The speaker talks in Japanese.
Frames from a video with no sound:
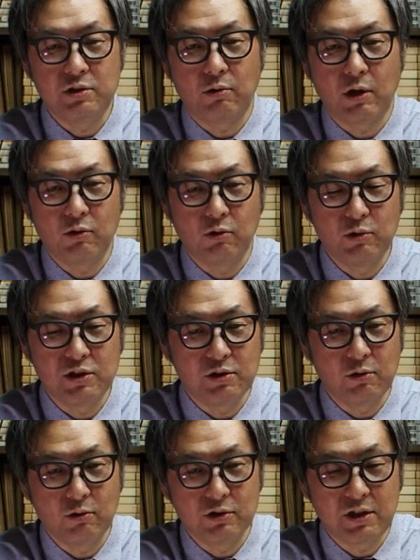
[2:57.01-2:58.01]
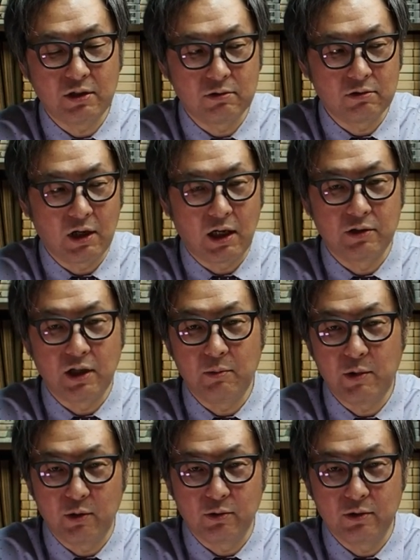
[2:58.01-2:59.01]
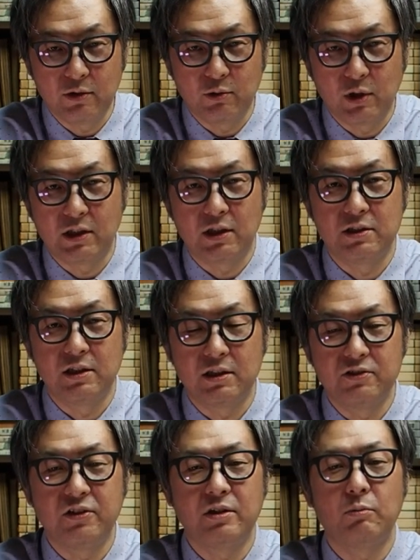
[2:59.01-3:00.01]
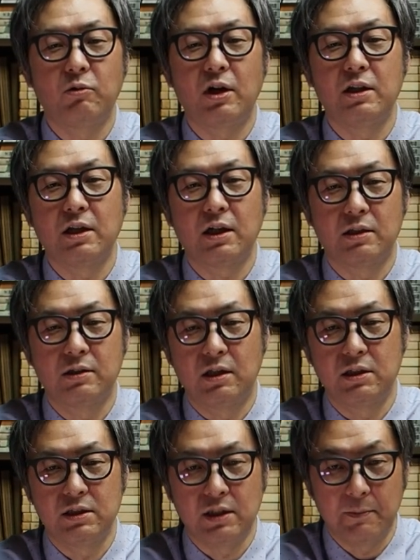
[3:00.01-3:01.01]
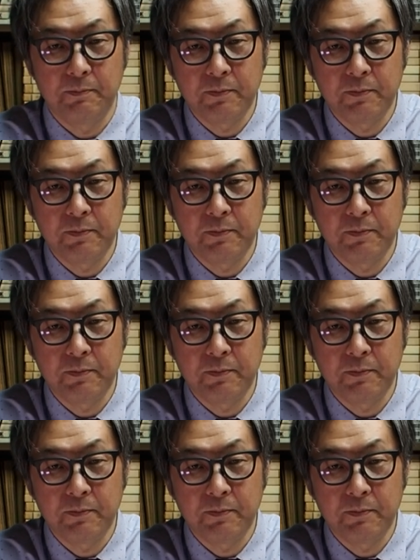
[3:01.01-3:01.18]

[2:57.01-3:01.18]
丁羅のお召し汚してくるからダメよっていう形で着せてもらえなかったりした。